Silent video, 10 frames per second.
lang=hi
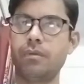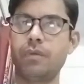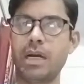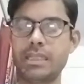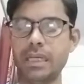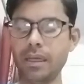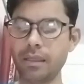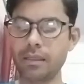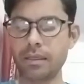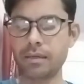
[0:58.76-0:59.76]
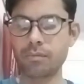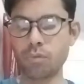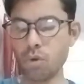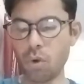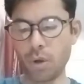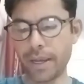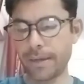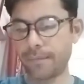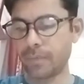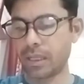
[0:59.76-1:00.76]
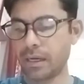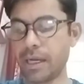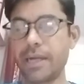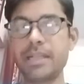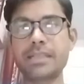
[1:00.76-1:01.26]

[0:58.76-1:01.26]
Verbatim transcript: वहाँ से मुंह हो गए लेडी